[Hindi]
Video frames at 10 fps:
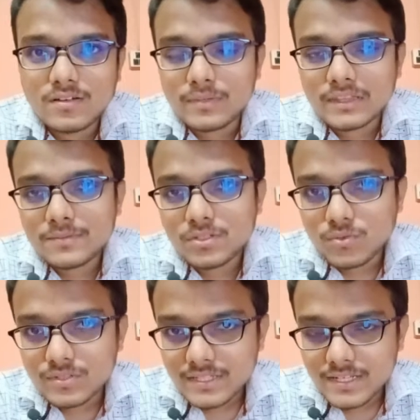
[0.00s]
मतलब जो
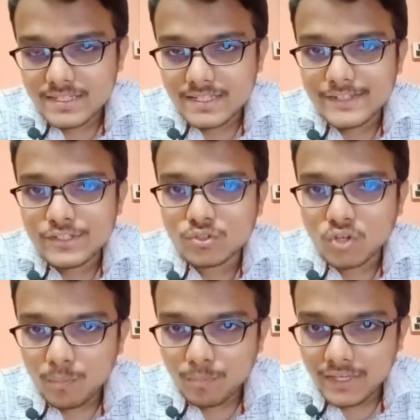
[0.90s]
क्वेश्चन है जो
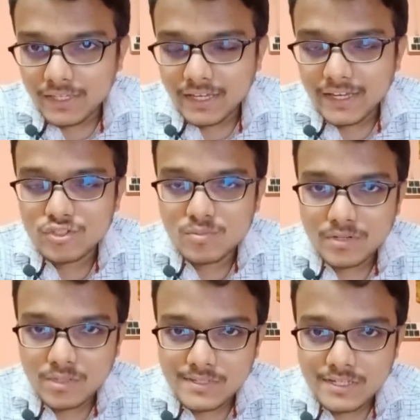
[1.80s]
टॉपिक है जो
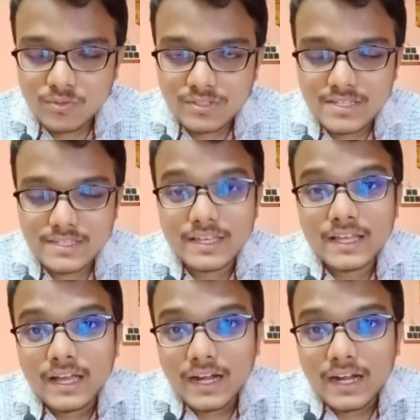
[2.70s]
प्रीवियस ईयर क्वेश्चन है